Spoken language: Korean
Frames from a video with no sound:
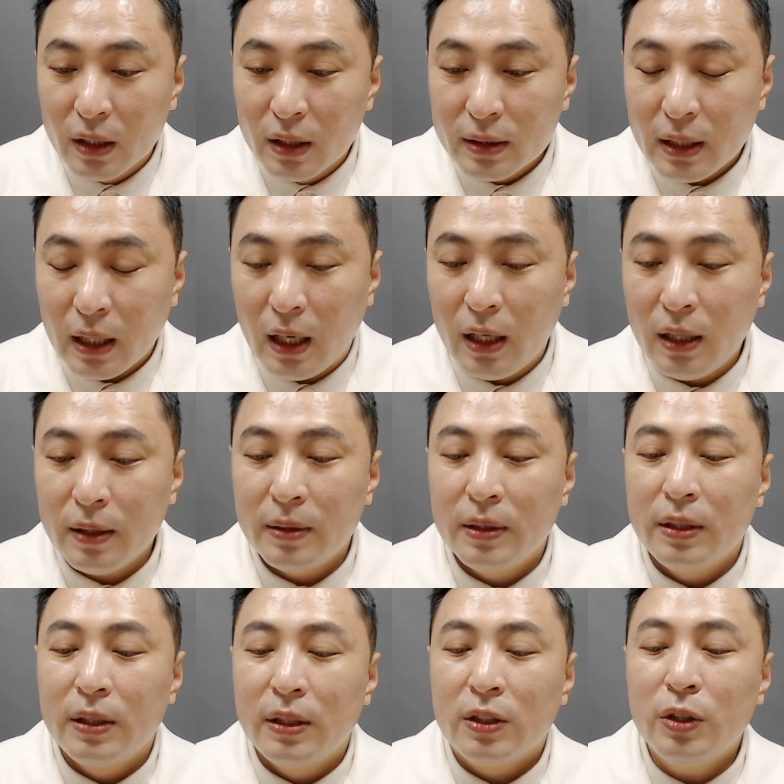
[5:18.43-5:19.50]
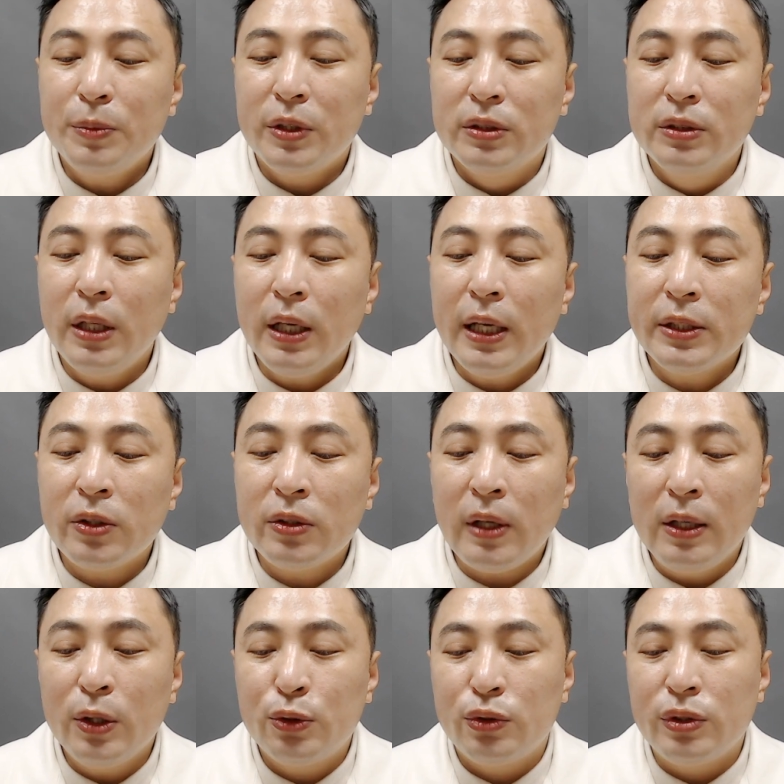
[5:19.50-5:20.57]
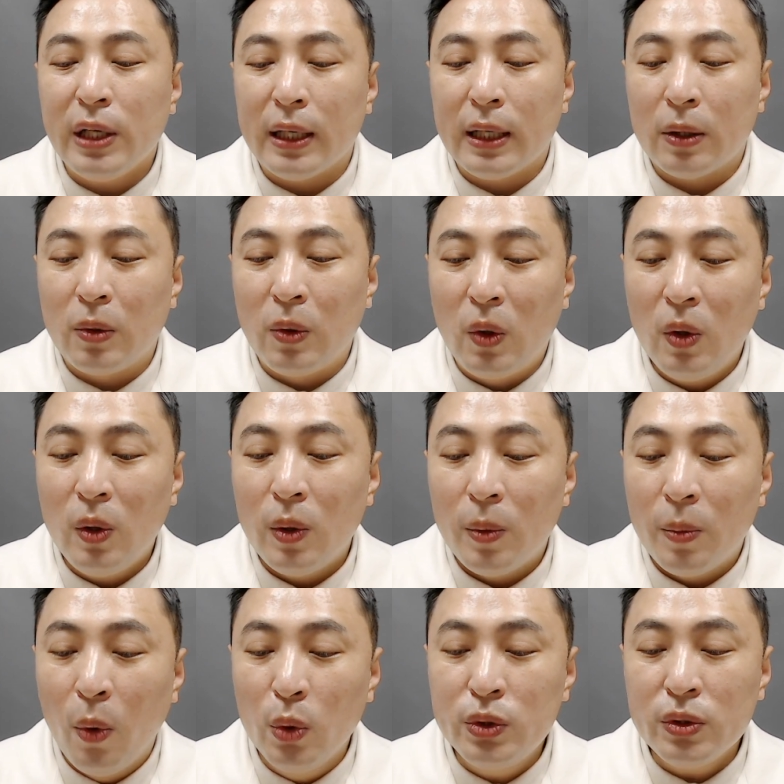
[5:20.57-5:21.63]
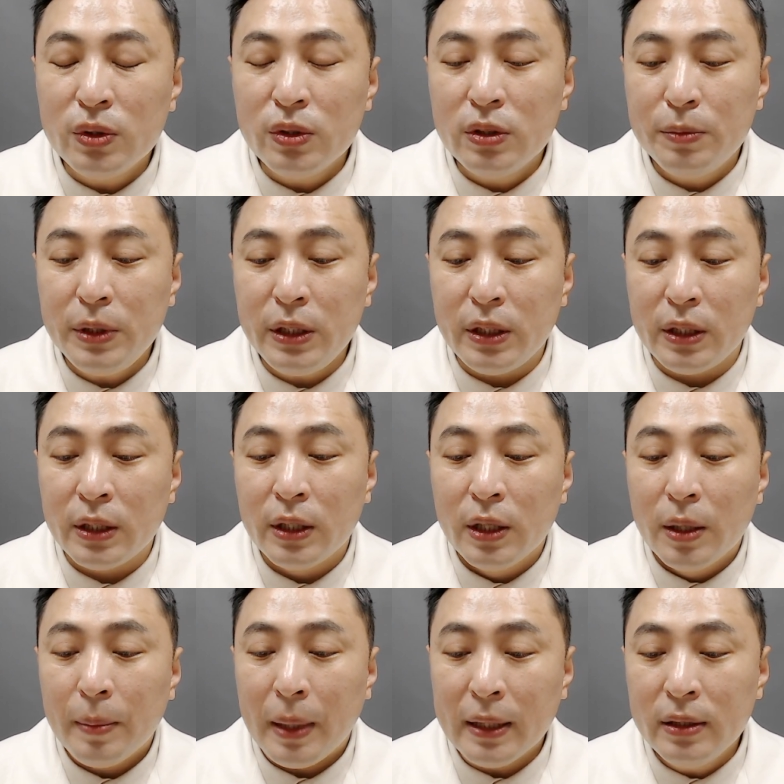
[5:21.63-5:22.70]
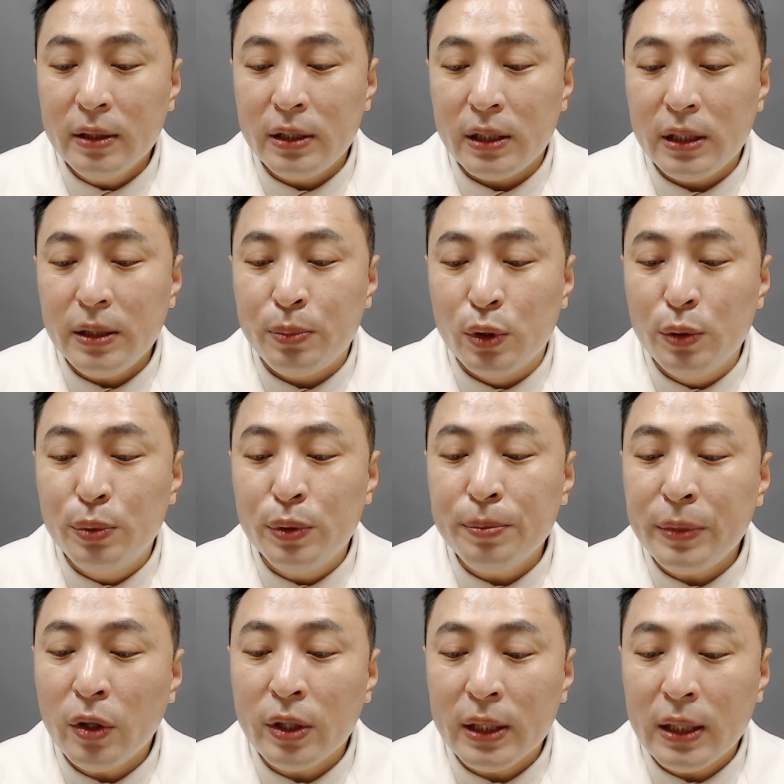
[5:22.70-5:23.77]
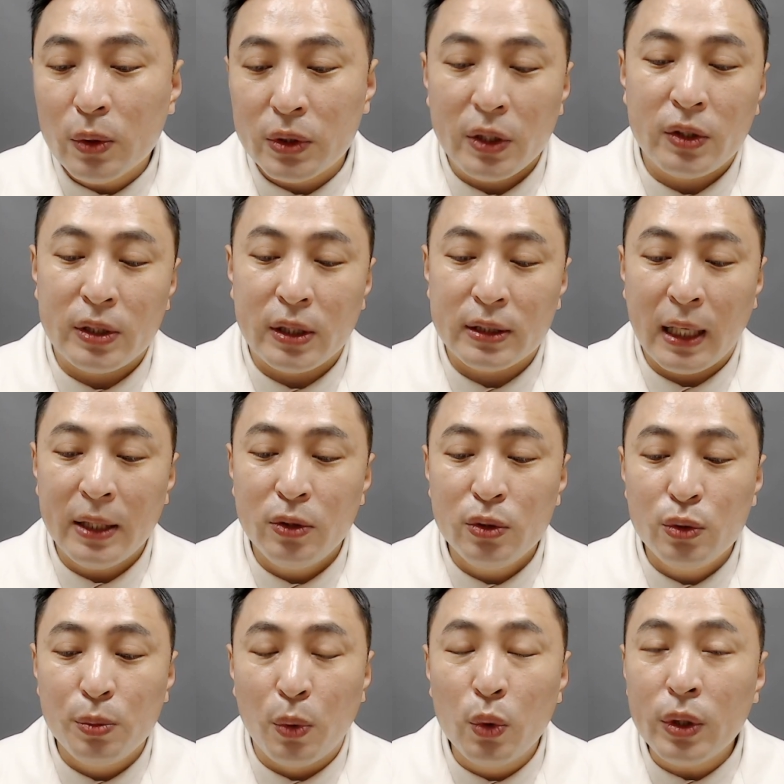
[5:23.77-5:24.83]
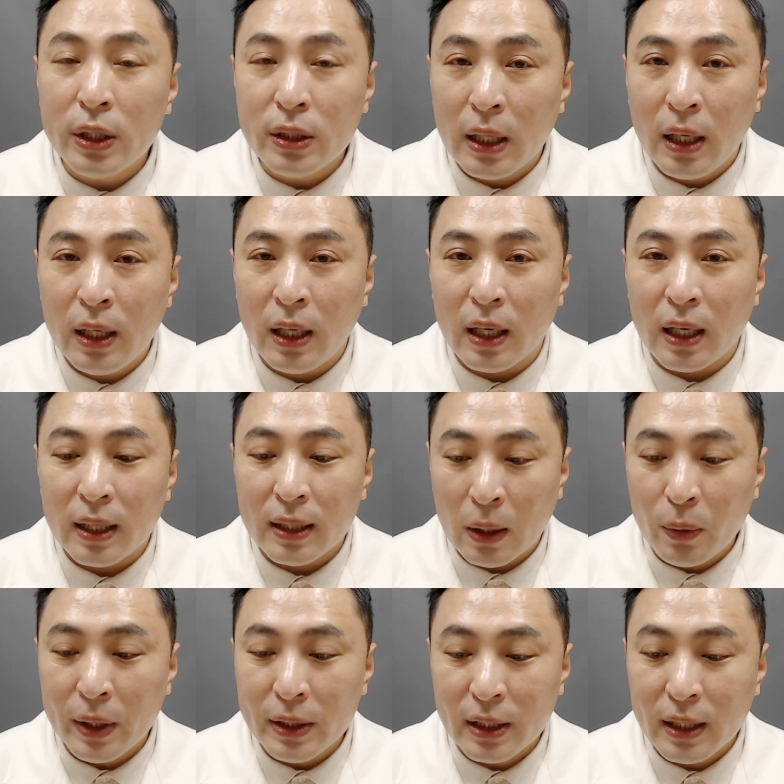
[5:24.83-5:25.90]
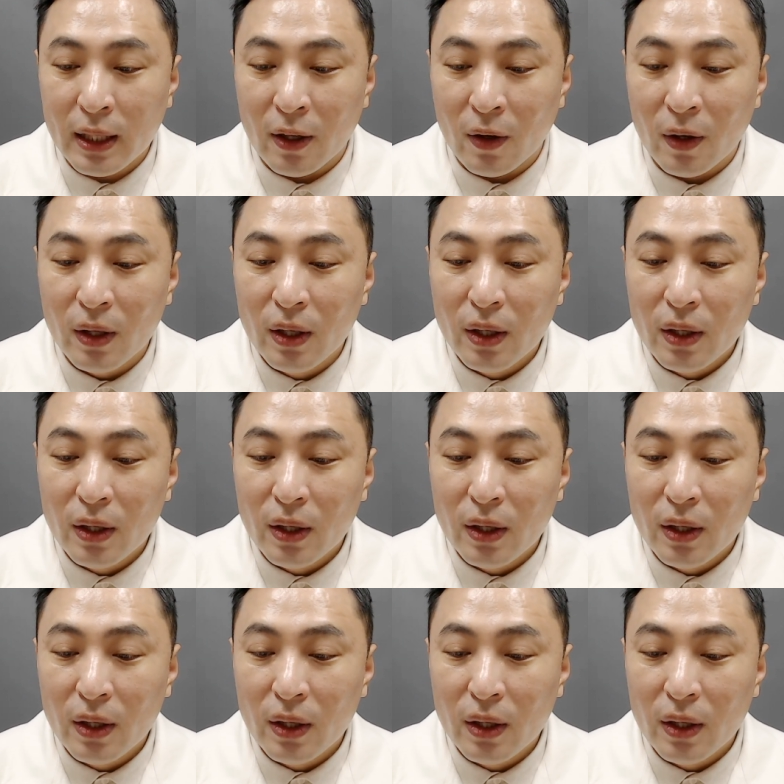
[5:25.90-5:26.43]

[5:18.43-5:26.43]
자, 그러면 은행에서는 알려주지 않았고 보증금이 반드시 불분명이라고 써있어요. 자기들도 모르겠다라고 했잖아요.